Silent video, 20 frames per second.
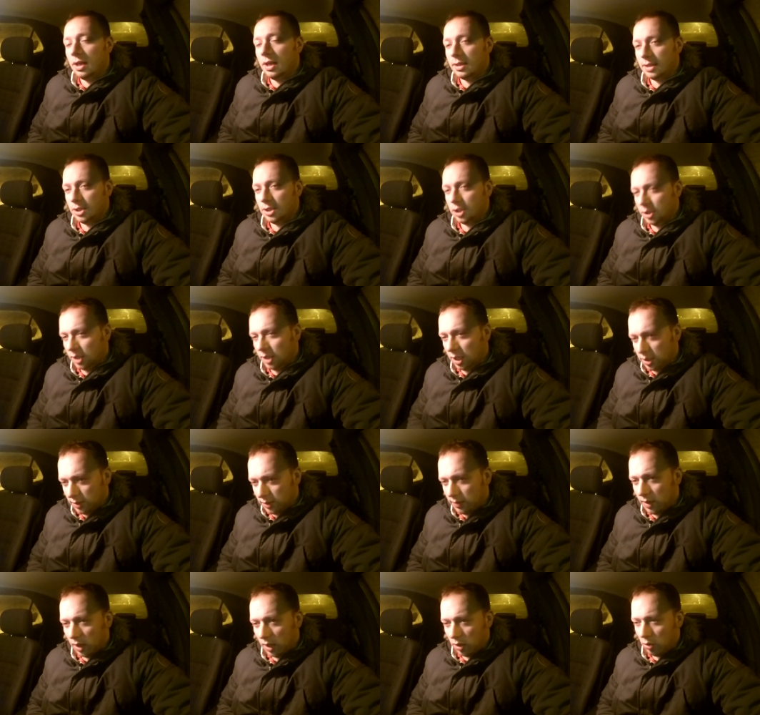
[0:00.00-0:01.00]
Значит, даже
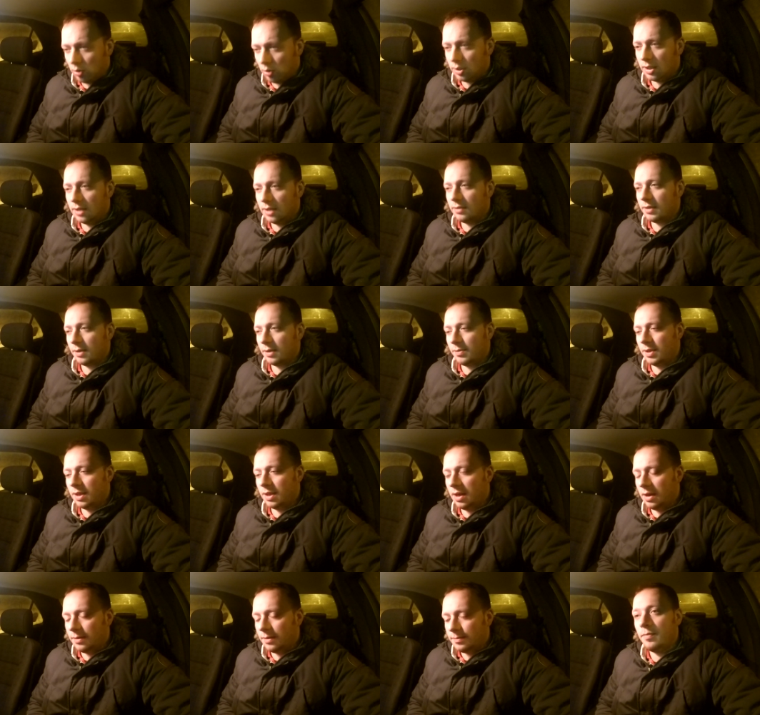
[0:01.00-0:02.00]
в холодные
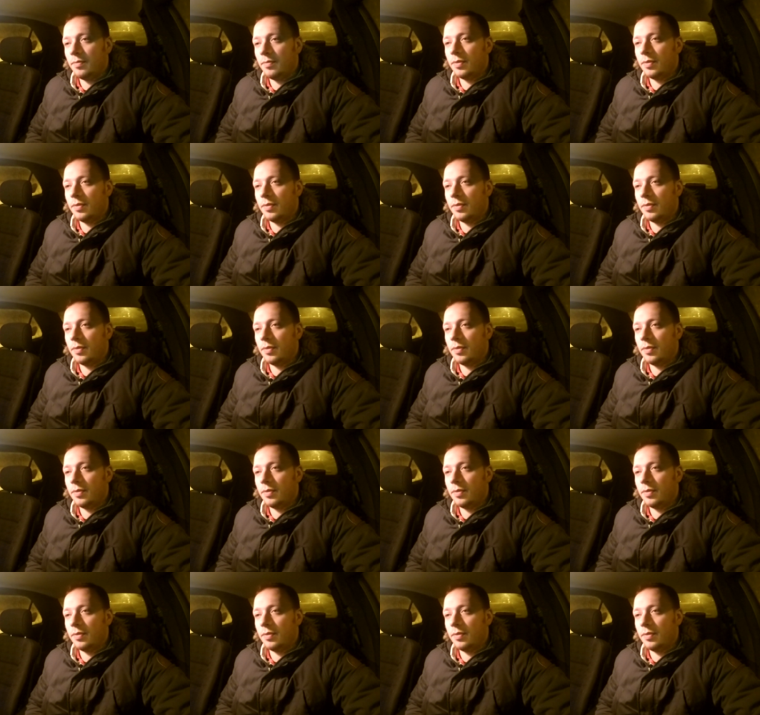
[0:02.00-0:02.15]
времена,